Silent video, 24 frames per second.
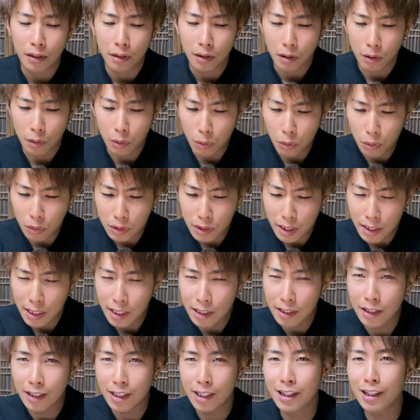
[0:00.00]
公
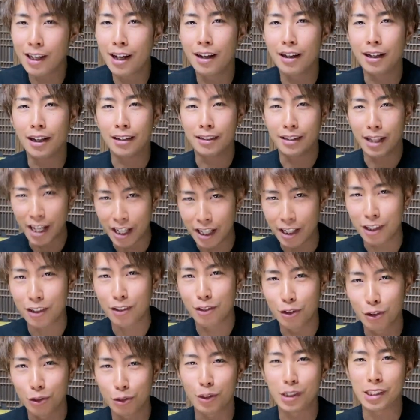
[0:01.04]
的な機関がない
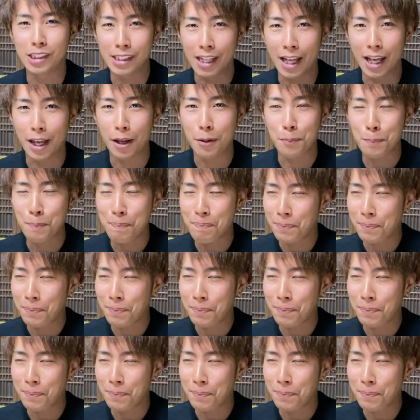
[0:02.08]
ということですね。